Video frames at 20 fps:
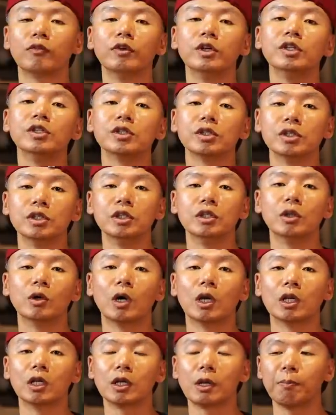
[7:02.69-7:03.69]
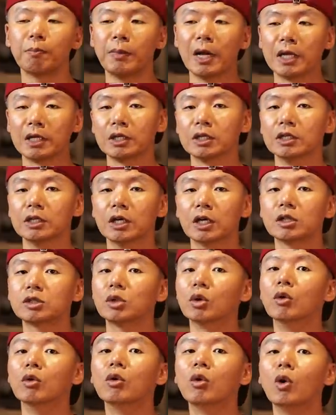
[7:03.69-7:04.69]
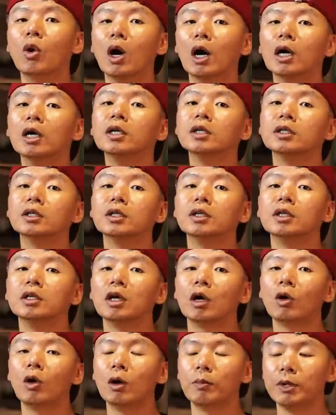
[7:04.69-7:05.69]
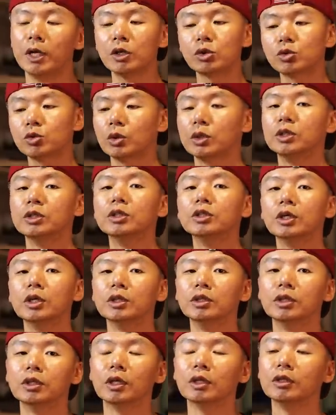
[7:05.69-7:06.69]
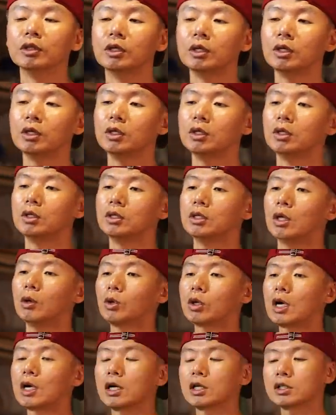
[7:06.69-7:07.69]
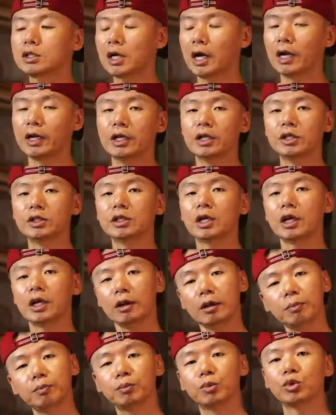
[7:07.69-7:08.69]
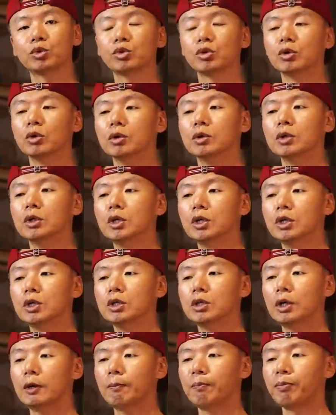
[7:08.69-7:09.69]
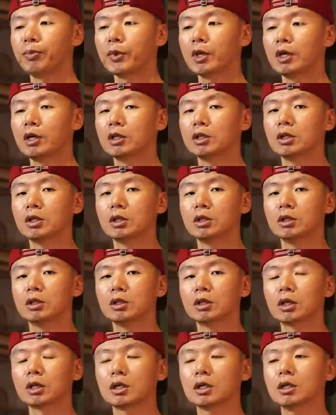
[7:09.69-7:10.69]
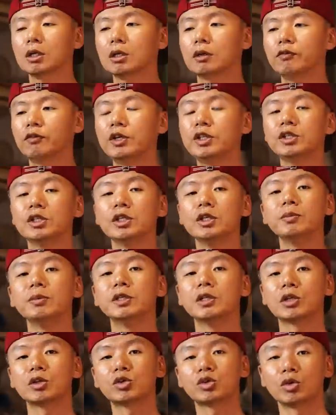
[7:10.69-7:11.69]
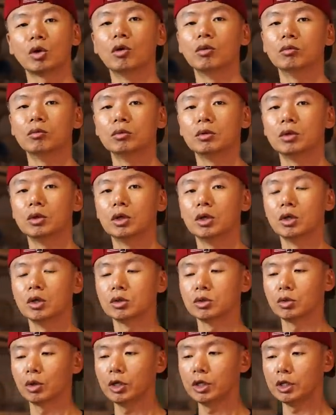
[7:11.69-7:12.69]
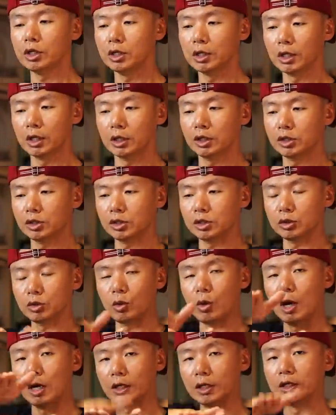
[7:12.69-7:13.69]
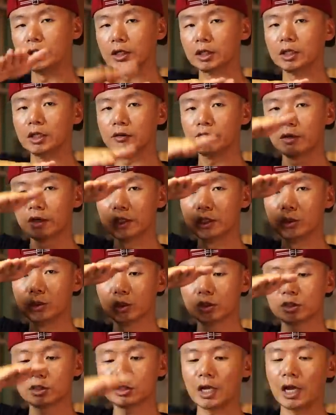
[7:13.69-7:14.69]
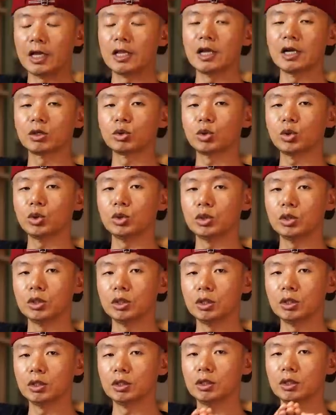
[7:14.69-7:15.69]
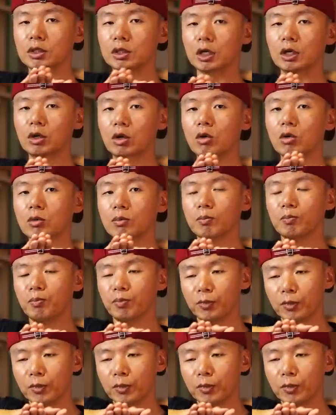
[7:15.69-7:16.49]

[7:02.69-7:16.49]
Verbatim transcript: V 十一 的话，那个板可能要重画，要画比较准一点点。那我刚刚踩了一下，哎，不错，因为那个 V 十一 比较重，所以你那个止滑的那个地方，你如果踩上去能够